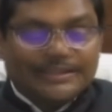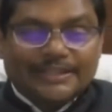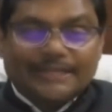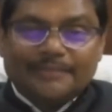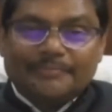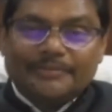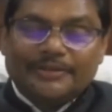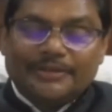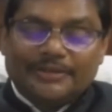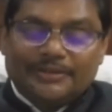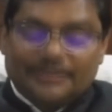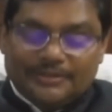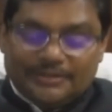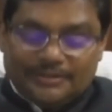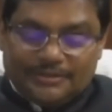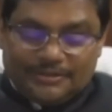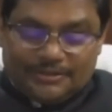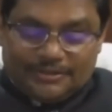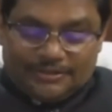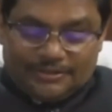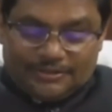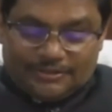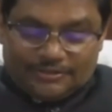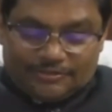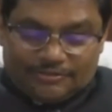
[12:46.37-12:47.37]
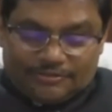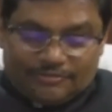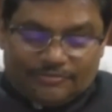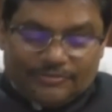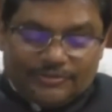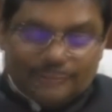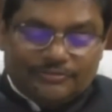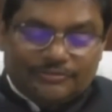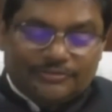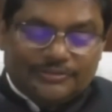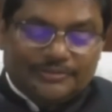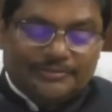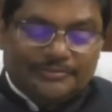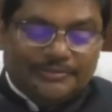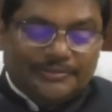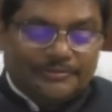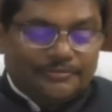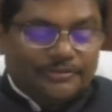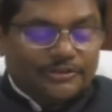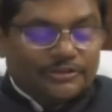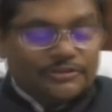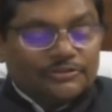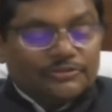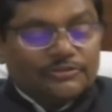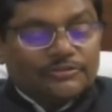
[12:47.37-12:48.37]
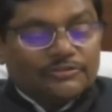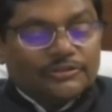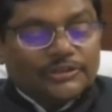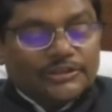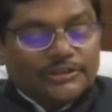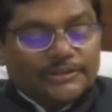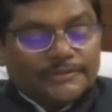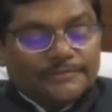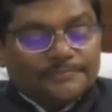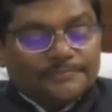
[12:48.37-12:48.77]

साह भी वो भी उसकी भी मृत्यु हो गई